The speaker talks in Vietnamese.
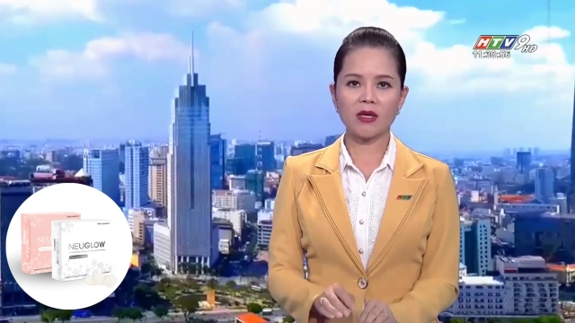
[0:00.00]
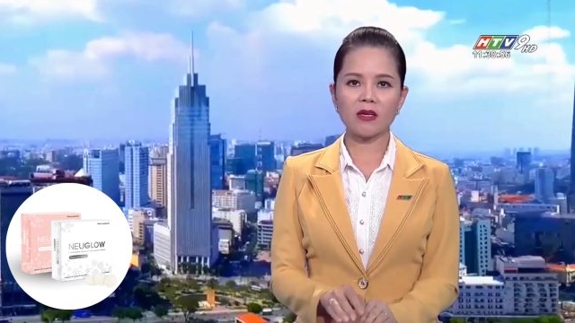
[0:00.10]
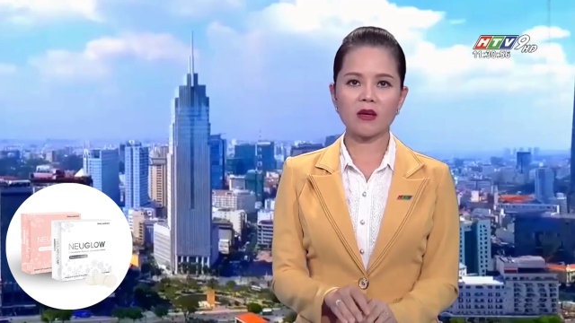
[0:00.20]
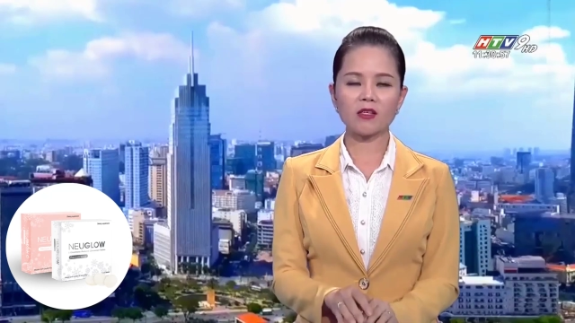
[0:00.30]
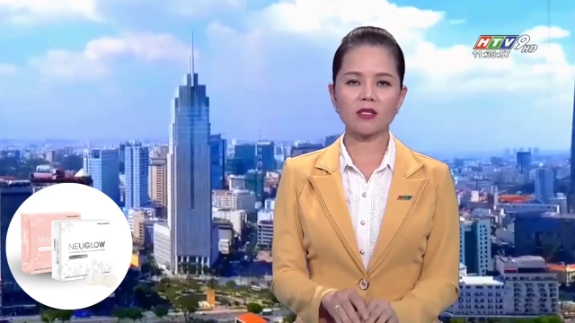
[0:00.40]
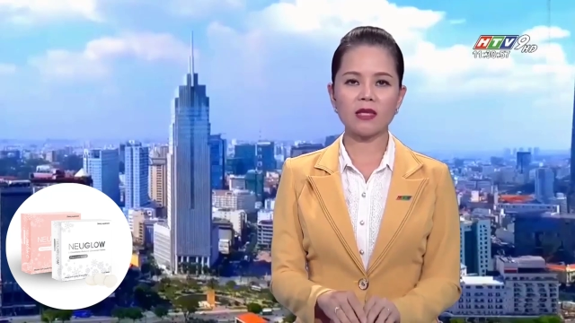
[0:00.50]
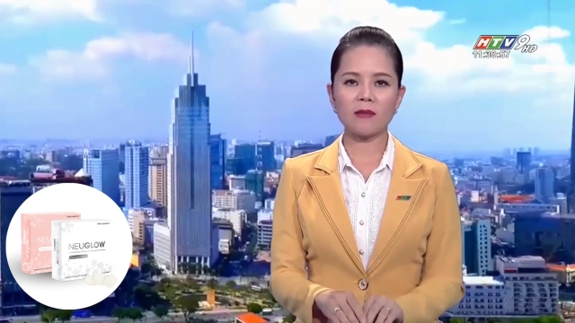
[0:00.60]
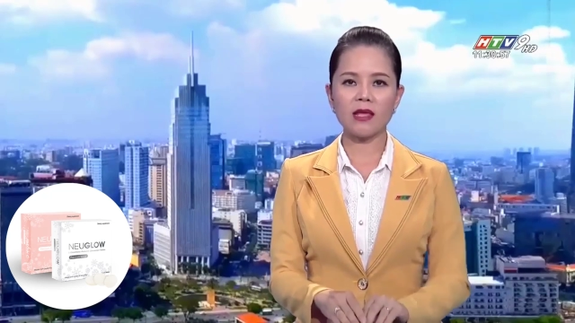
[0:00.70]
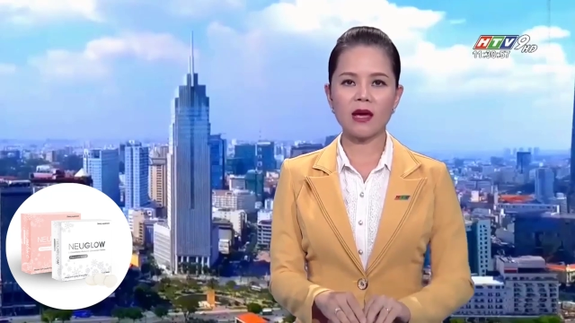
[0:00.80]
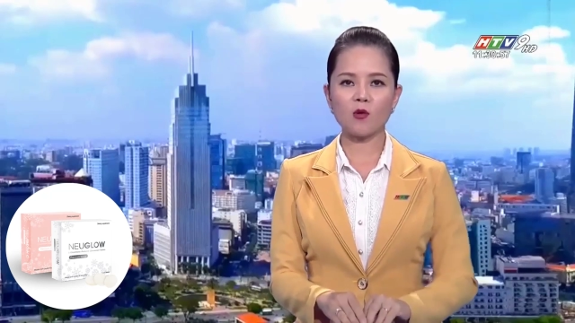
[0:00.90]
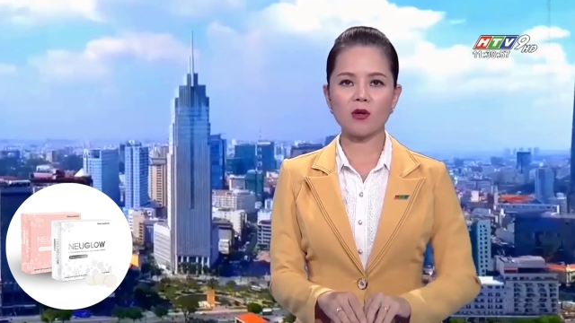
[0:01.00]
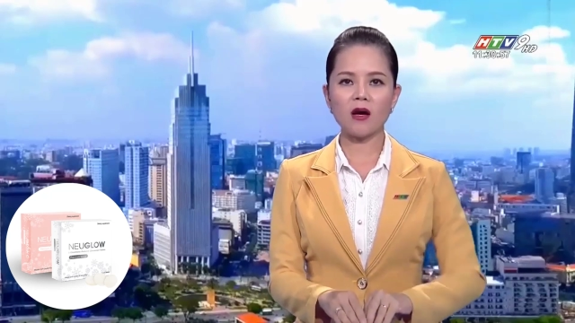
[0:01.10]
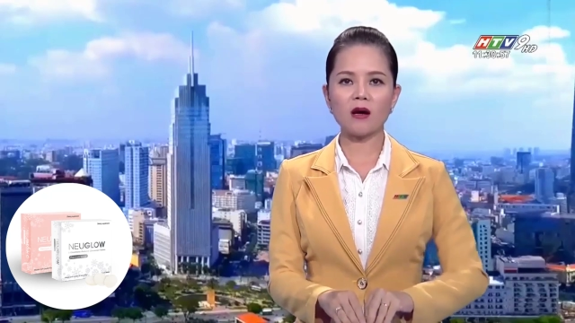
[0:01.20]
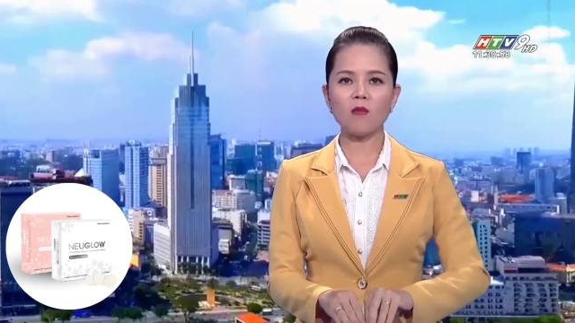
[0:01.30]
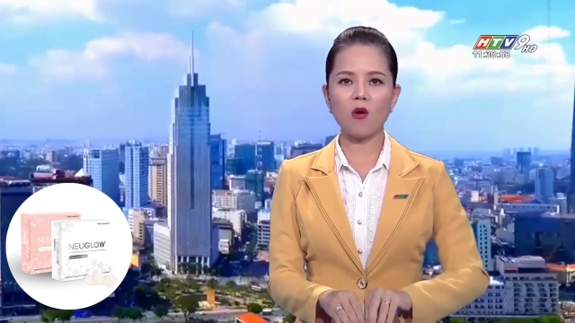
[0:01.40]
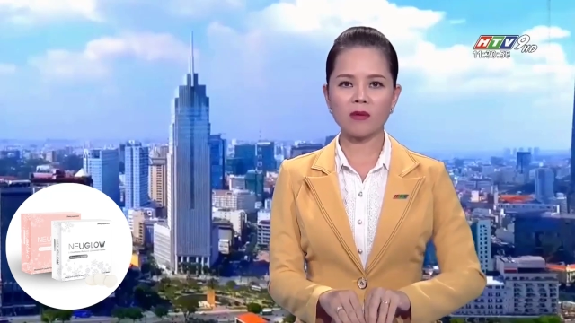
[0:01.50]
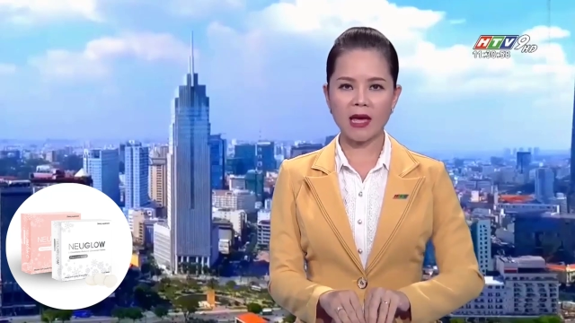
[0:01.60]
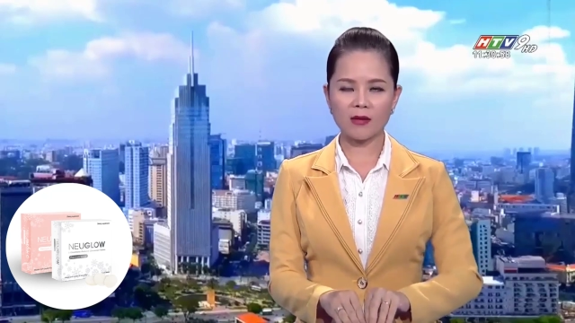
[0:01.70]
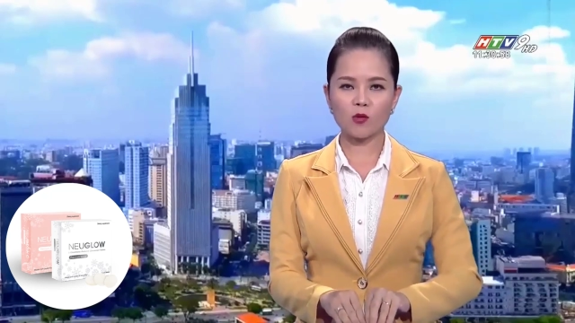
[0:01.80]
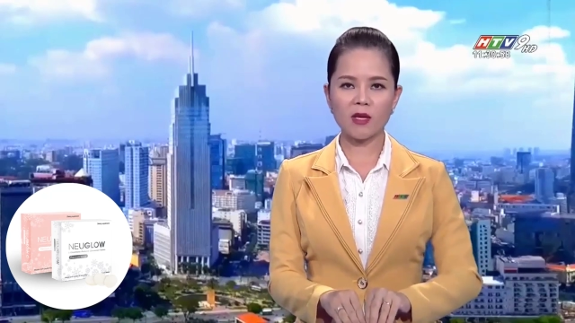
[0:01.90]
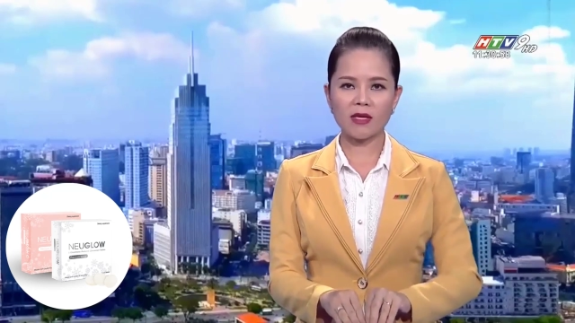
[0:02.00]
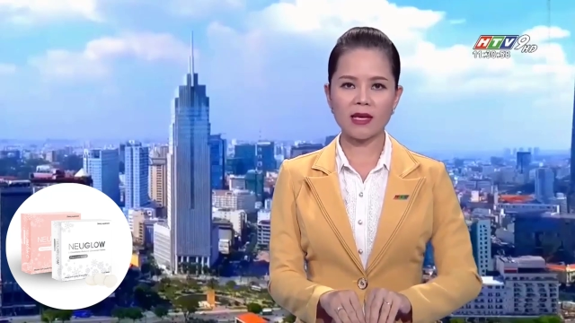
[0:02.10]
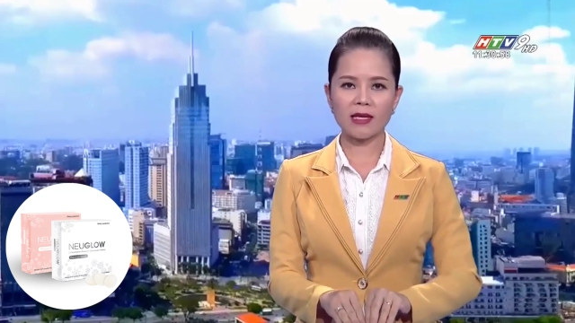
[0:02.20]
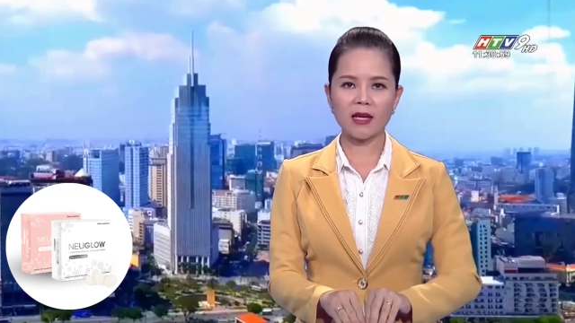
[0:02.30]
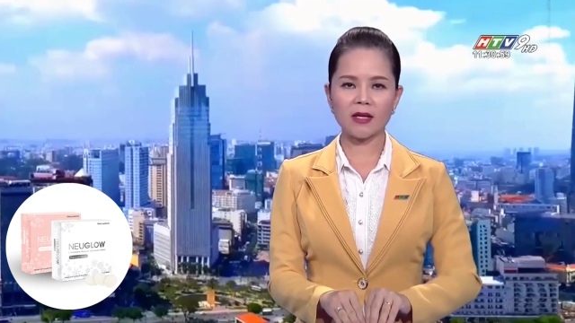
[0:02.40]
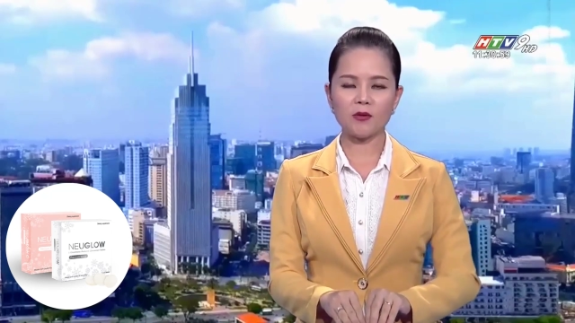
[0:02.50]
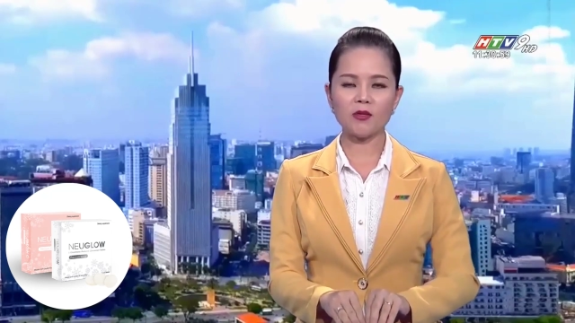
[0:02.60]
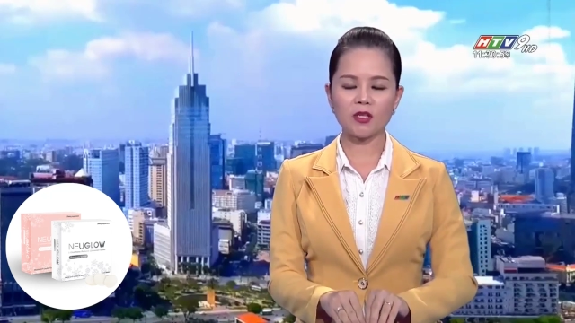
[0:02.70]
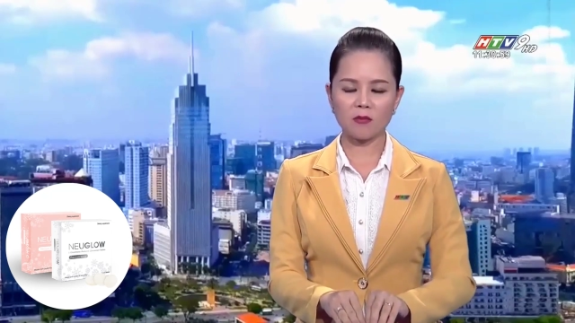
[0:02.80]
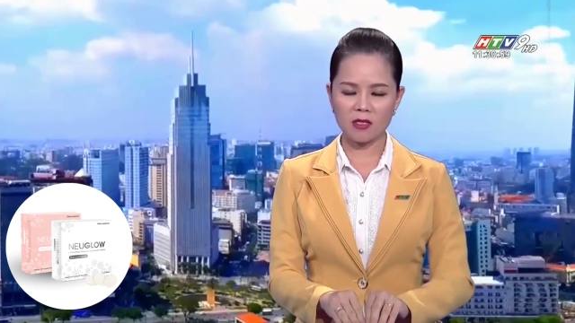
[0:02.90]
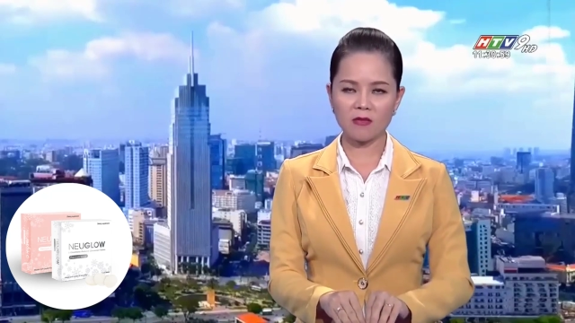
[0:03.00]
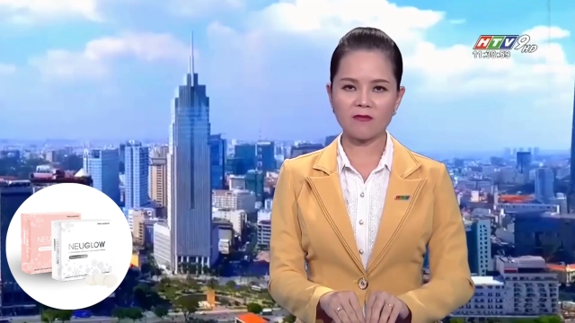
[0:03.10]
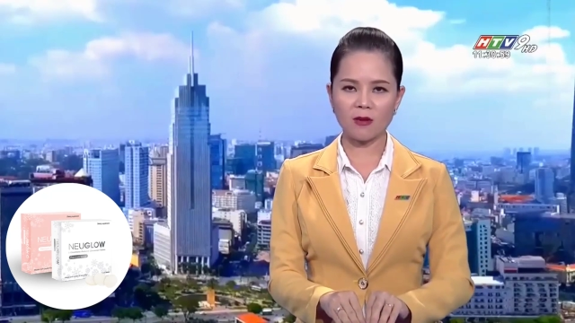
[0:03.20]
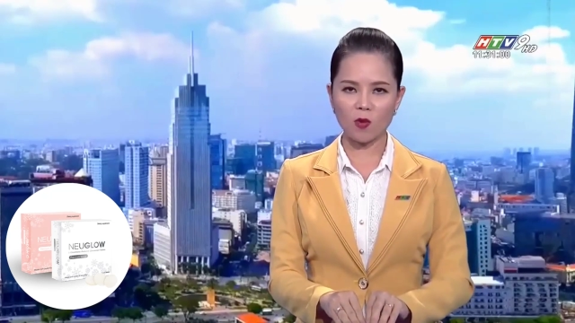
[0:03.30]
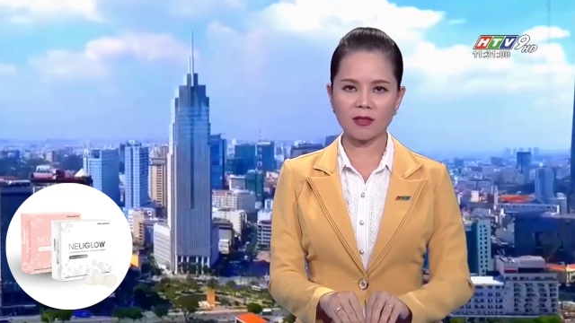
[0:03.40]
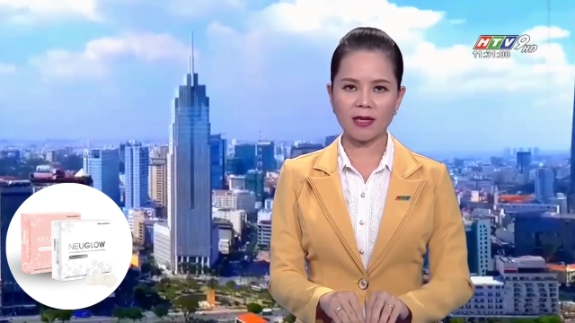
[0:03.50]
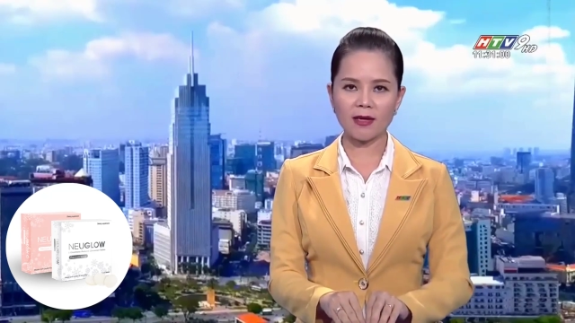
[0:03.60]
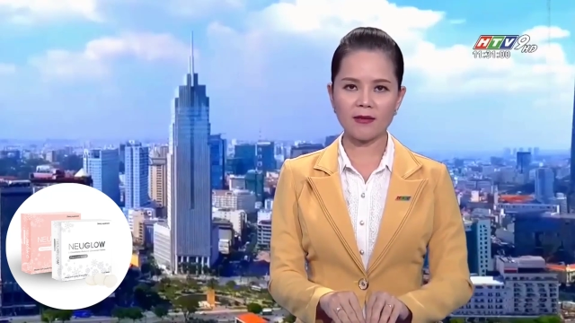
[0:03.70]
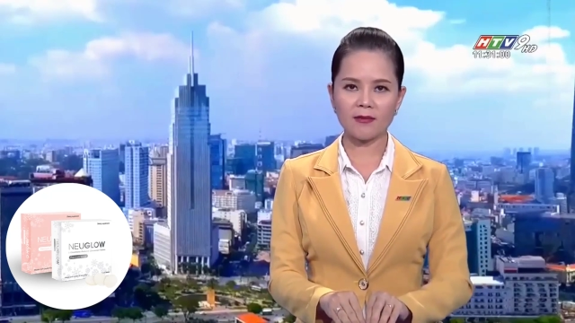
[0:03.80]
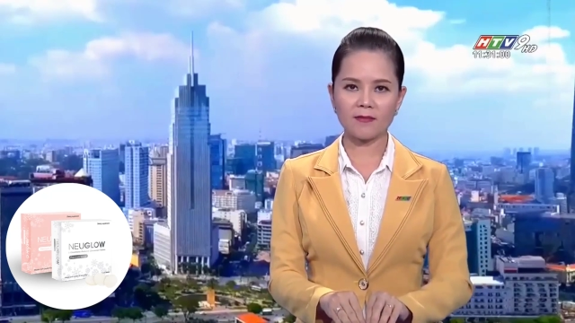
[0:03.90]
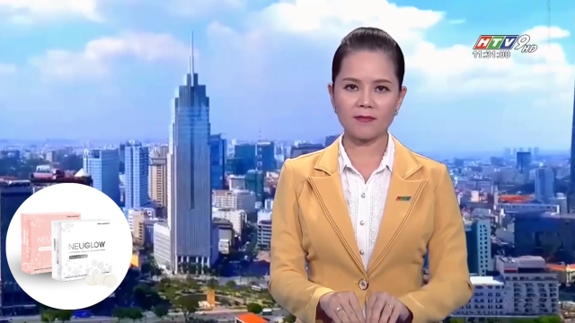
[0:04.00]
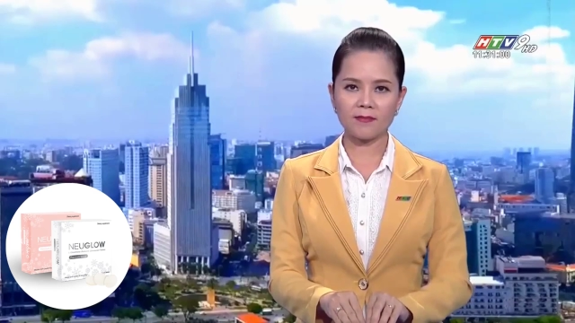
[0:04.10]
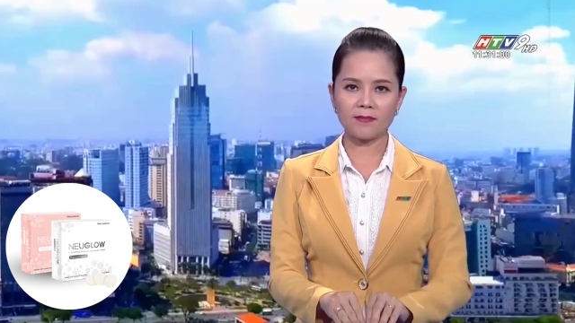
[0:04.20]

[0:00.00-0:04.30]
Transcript: Hội nghị có sự tham gia của gần 1.000 chuyên gia gia liễu trong nước và quốc tế.